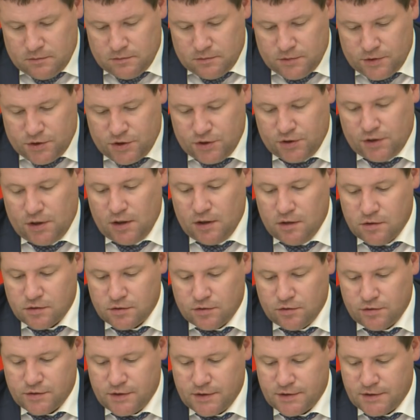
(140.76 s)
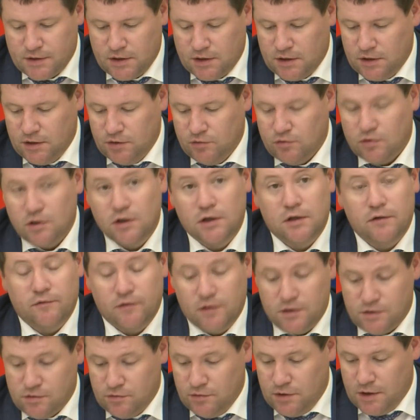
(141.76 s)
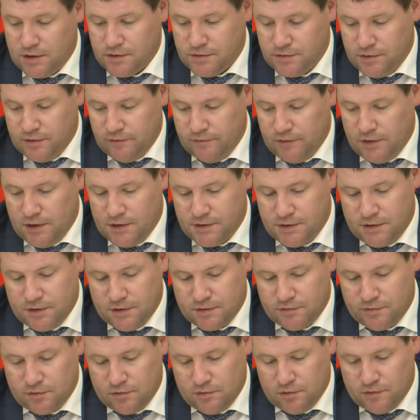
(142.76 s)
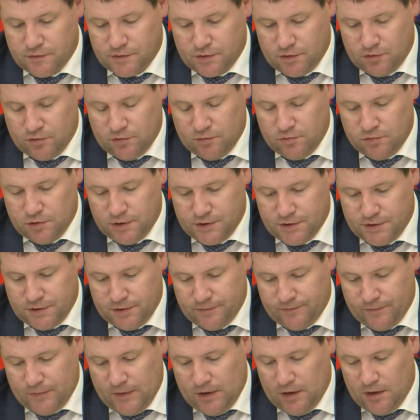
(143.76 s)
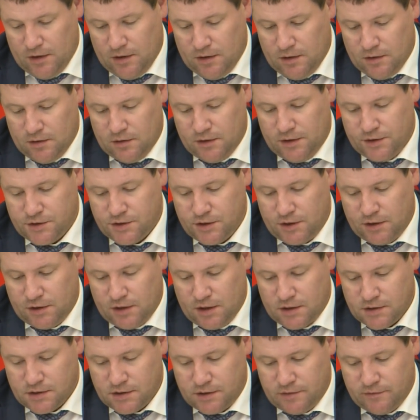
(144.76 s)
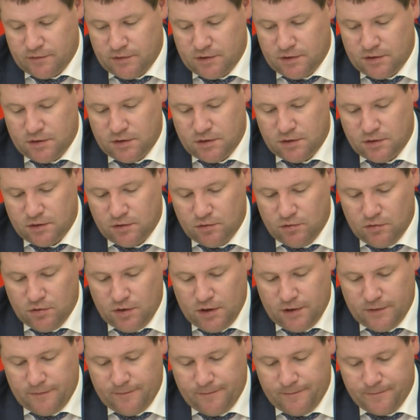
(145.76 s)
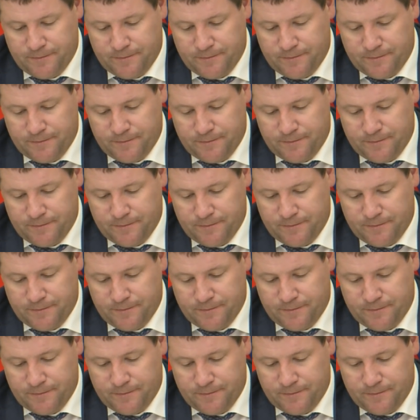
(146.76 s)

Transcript: Считаю, что со стороны органов государственной власти Свердловской области и Качканарского ГОКа